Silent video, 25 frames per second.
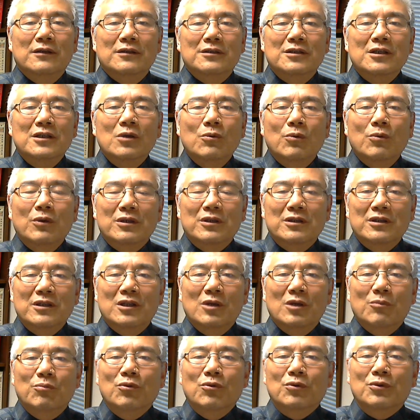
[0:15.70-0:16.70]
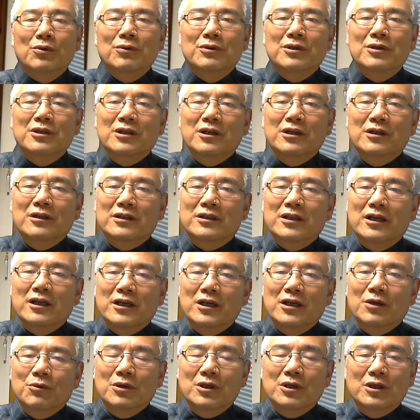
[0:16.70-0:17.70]
这个问题呢，不同的人大
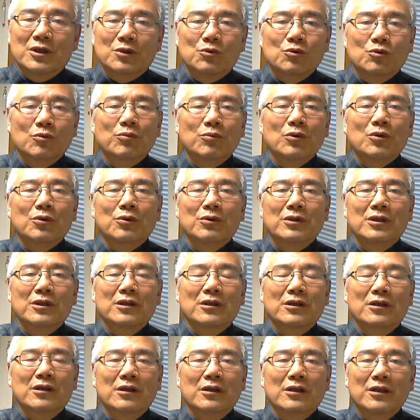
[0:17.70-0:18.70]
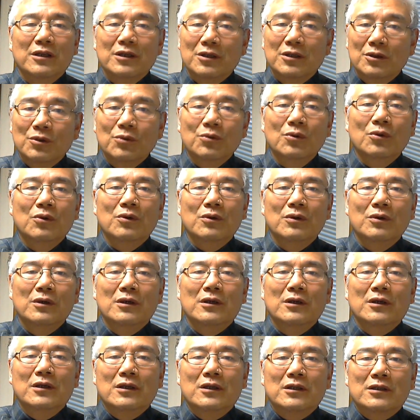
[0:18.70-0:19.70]
概会给出不同的理由，
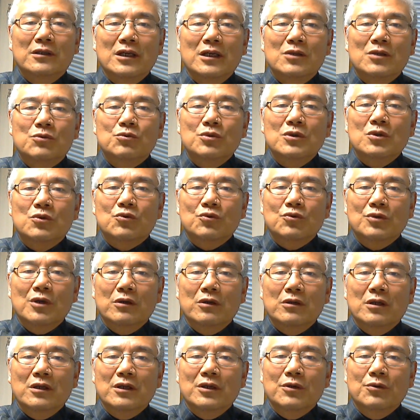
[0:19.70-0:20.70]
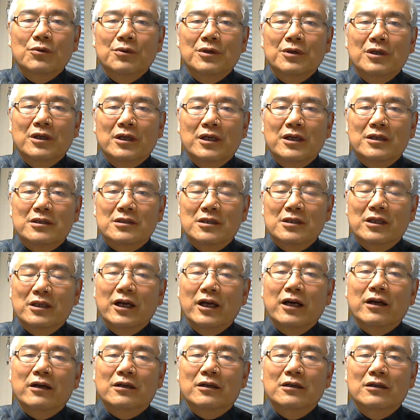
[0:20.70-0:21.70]
但最主要的理由应该是
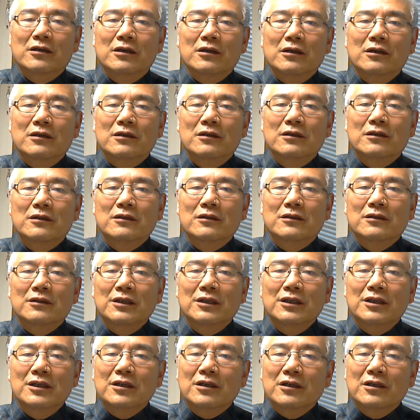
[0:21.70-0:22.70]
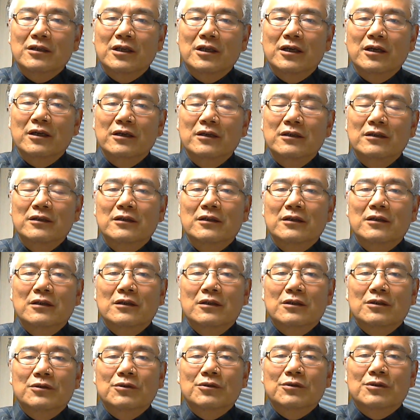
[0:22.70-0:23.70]
两个。第一个呢，
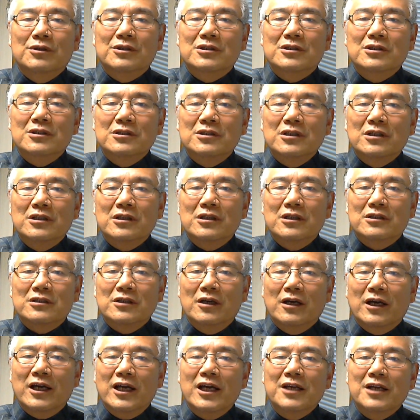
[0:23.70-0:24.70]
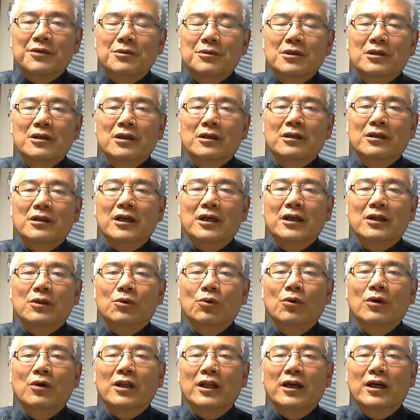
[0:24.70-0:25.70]
就是世界上讲汉语的人太
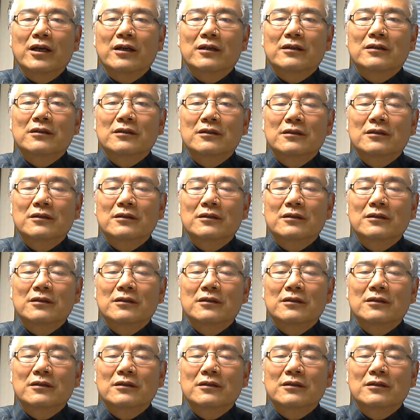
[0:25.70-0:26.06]
多了；